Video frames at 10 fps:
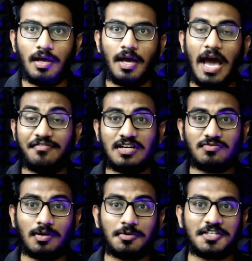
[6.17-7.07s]
హాయ్ ఫ్రెండ్స్
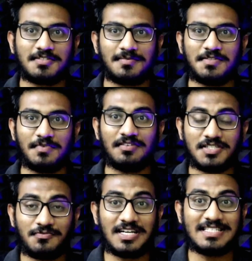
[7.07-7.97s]
వెల్కమ్ టు గెస్ట్ కుటుంబ
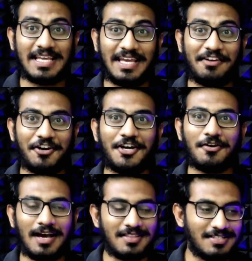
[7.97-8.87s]
కేవీస్ ఫ్రెండ్స్ ఈ వీడియో
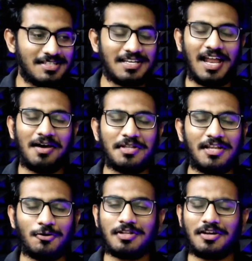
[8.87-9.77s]
నాకు తెలిసి చాలామంది
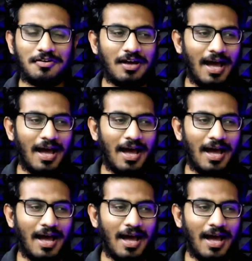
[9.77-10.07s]
అడుగుతున్నారు